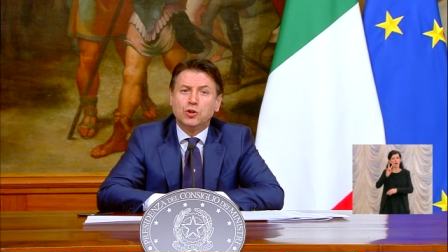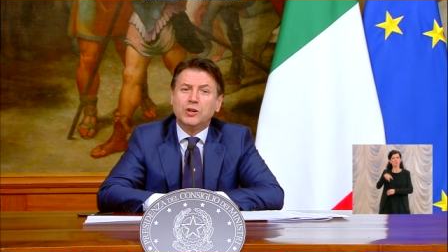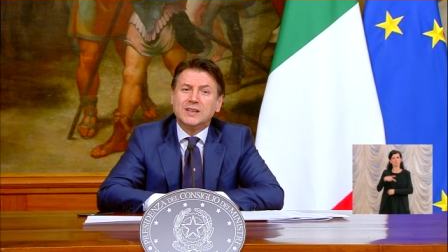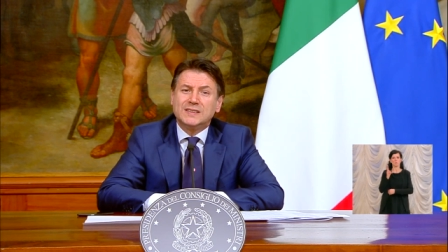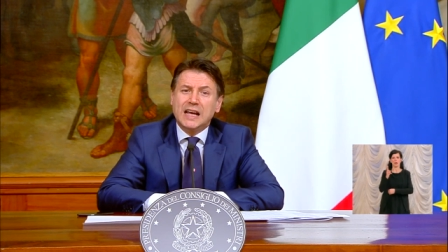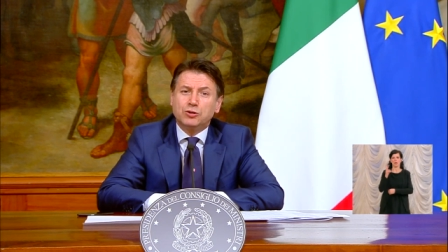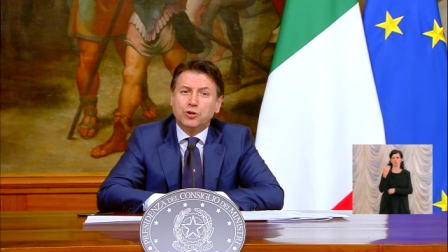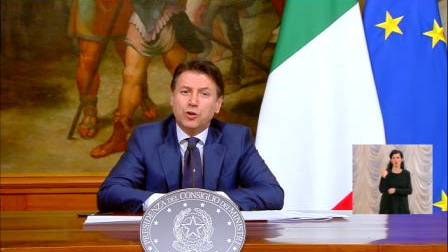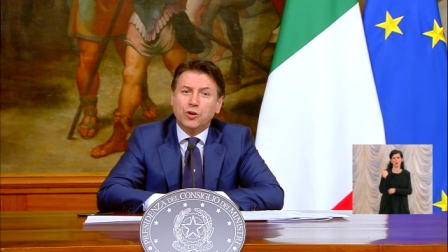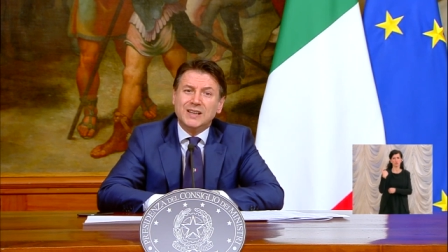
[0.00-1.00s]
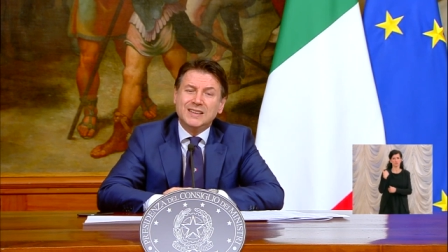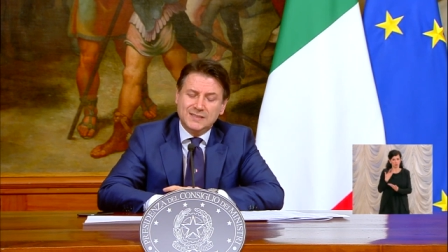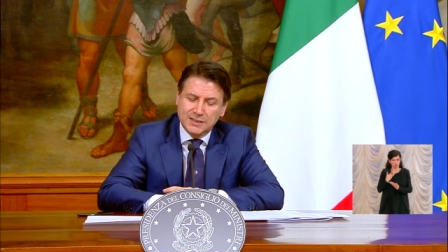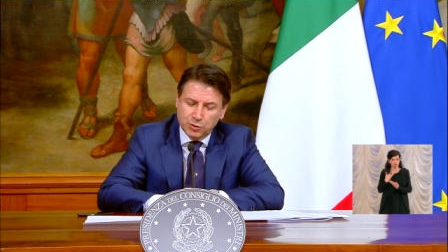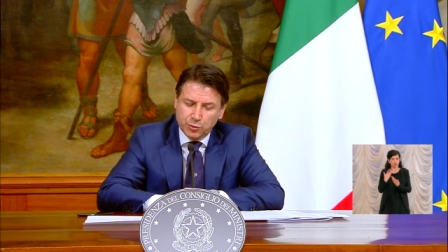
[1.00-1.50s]
non è stato
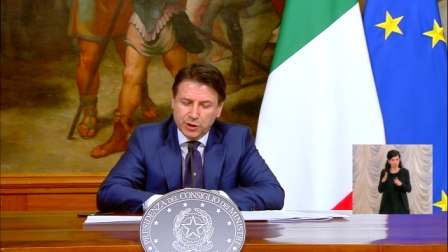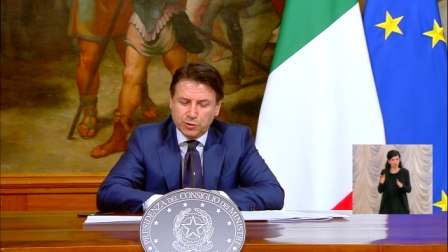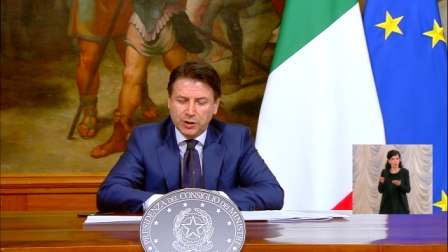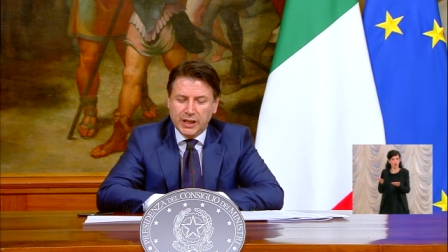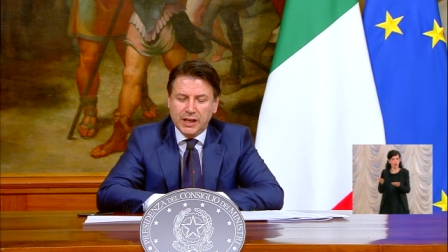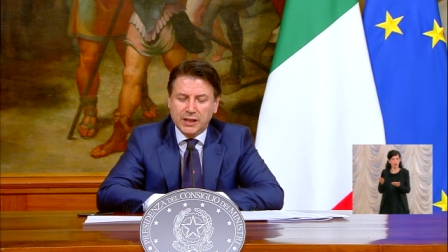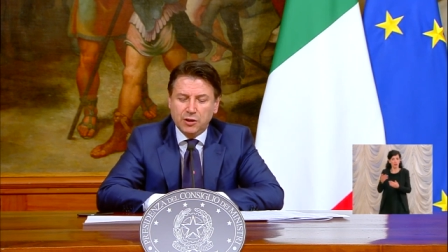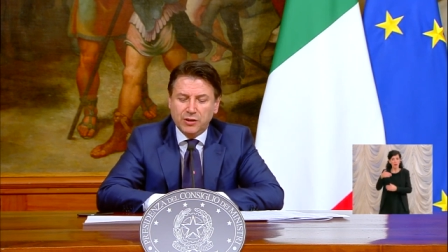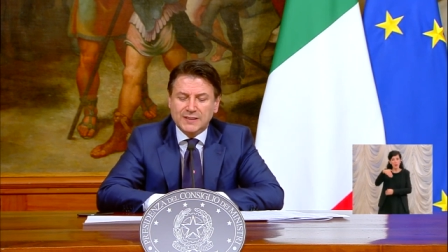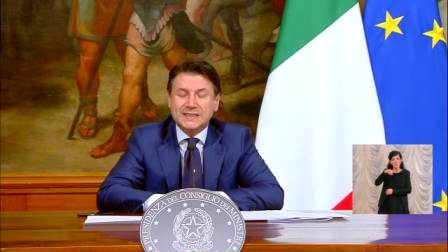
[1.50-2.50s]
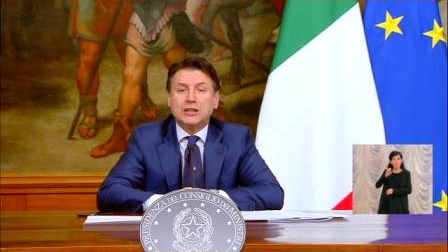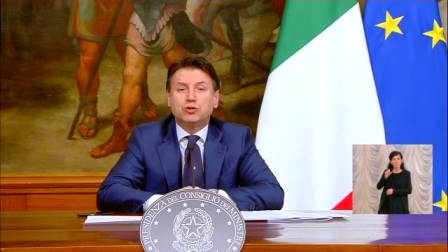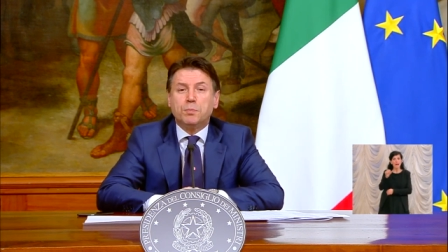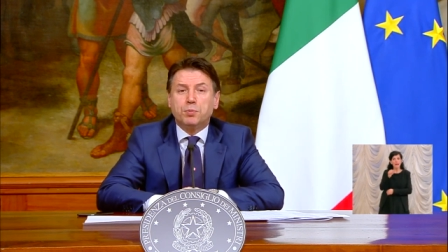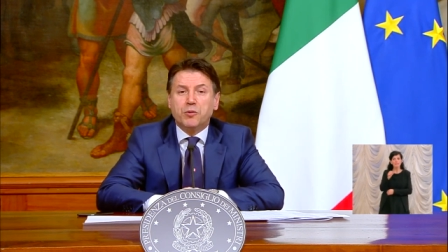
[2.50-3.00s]
istituito ieri, non è
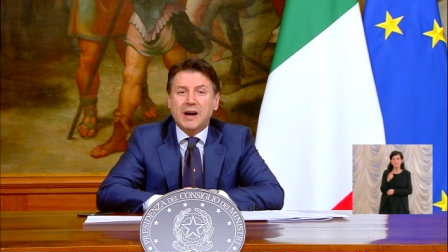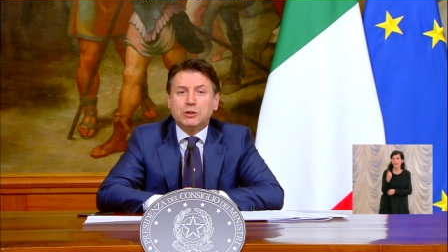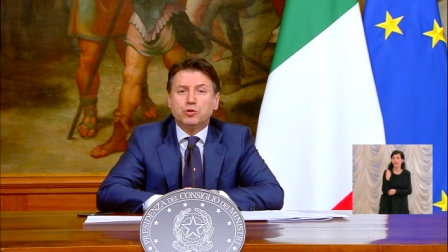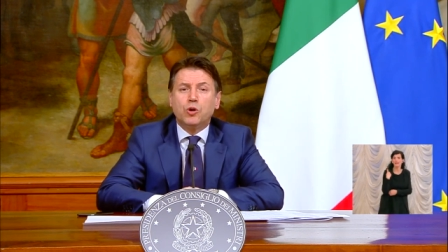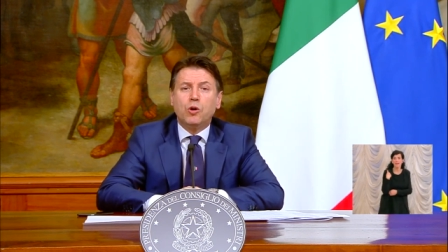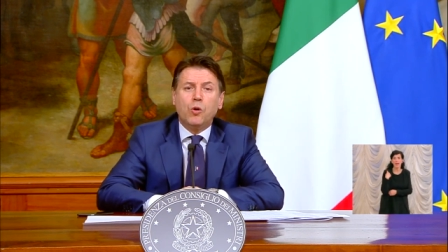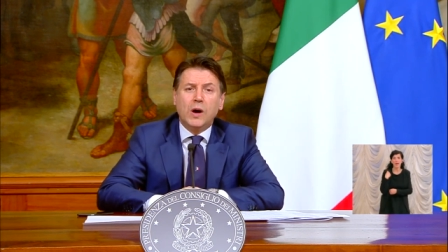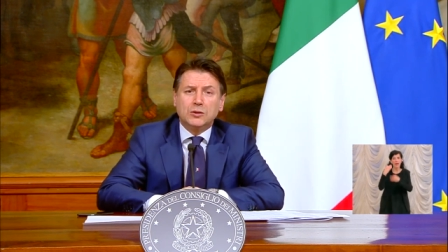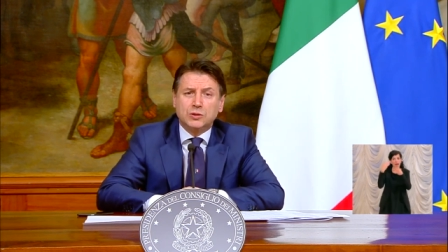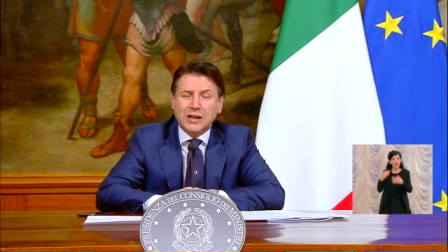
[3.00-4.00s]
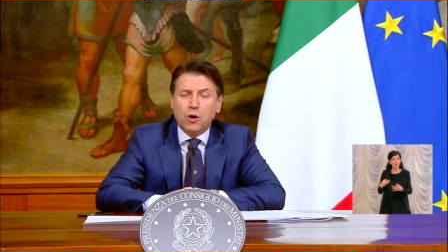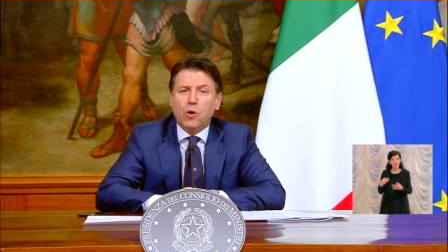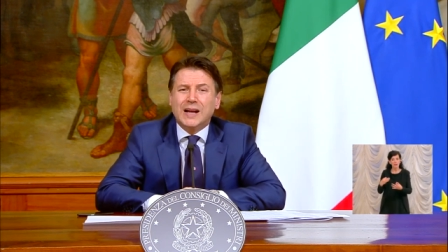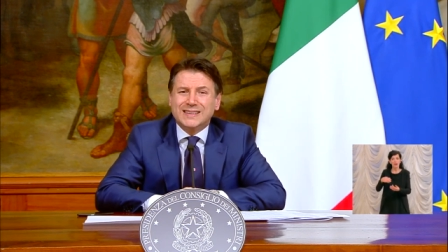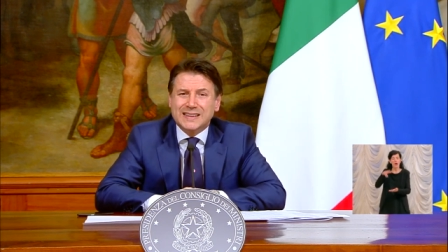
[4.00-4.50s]
stato approvato
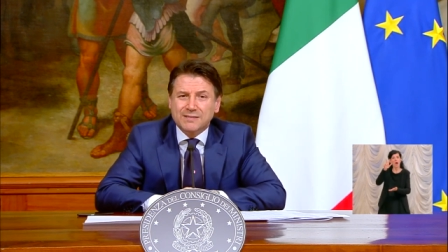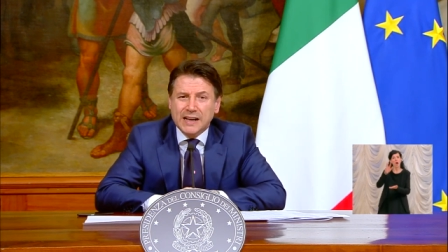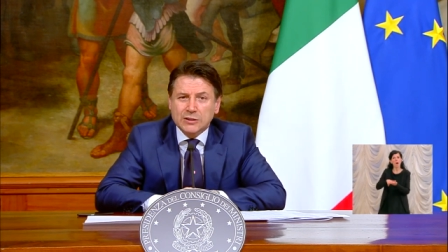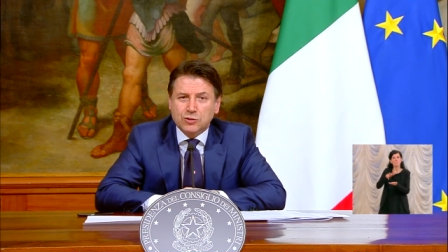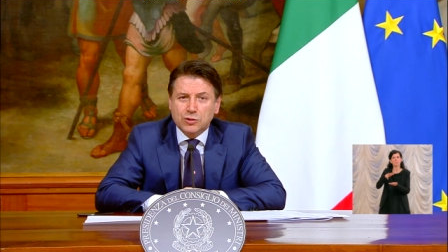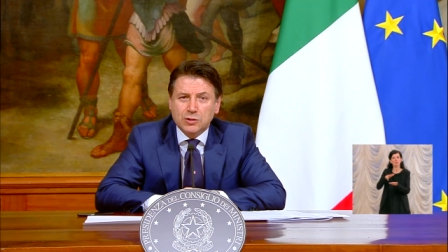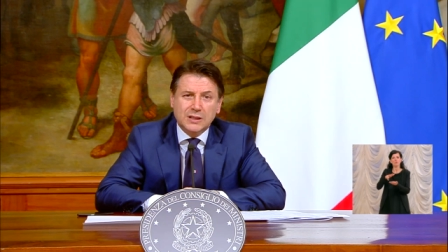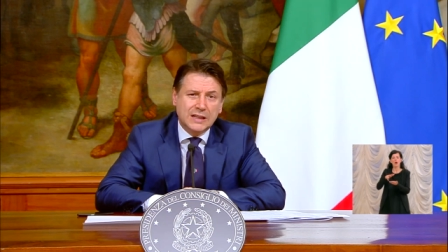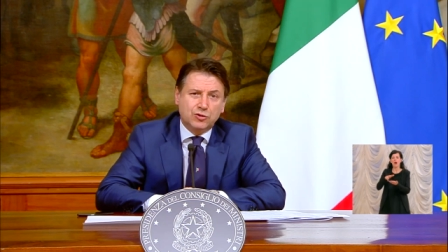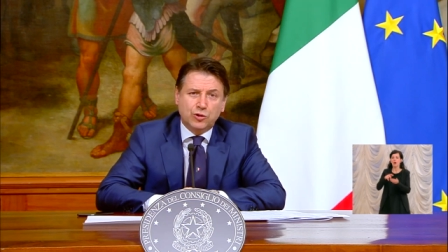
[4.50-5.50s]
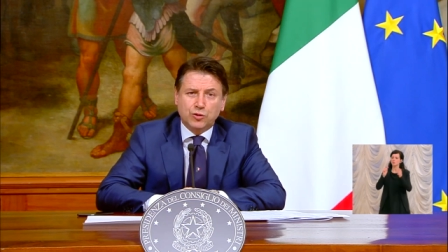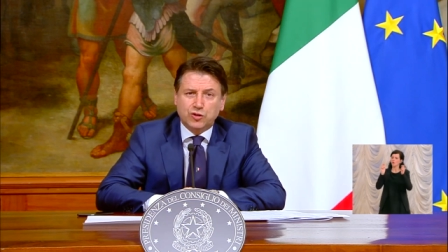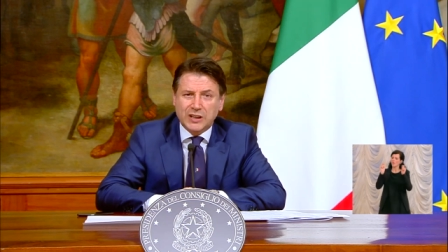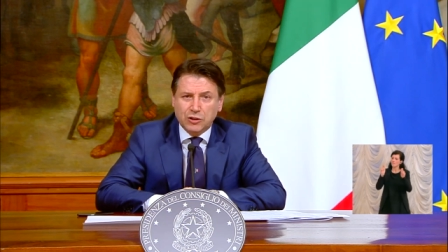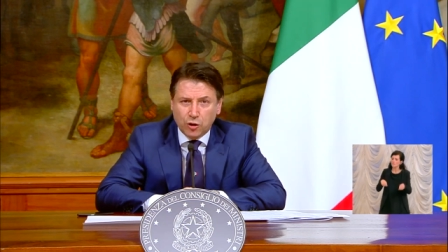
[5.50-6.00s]
o attivato la
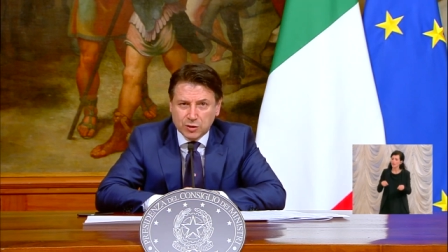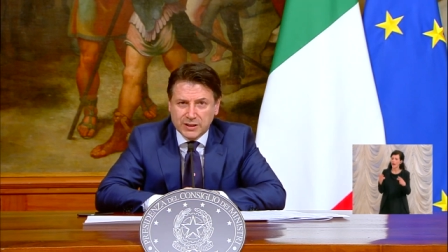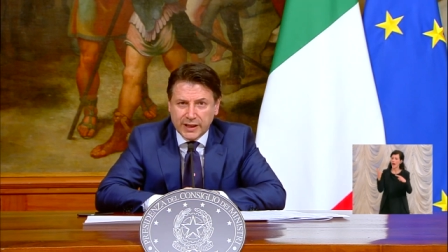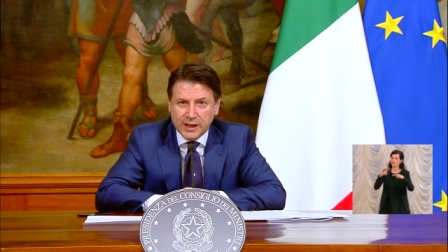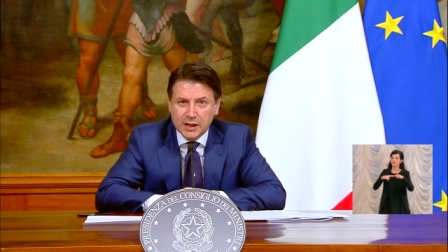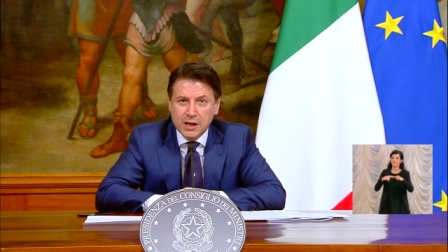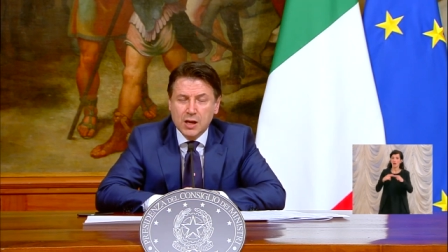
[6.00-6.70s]
scorsa notte,